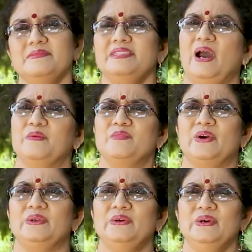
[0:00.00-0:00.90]
নাম
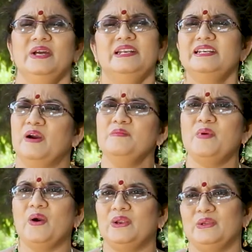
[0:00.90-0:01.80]
বলো নাম
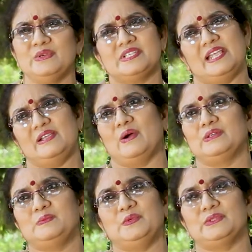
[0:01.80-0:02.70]
বলো সেই
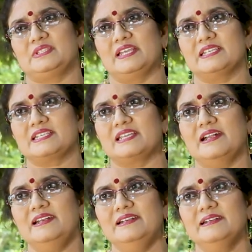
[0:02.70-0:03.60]
অদ্ভুত দেশটার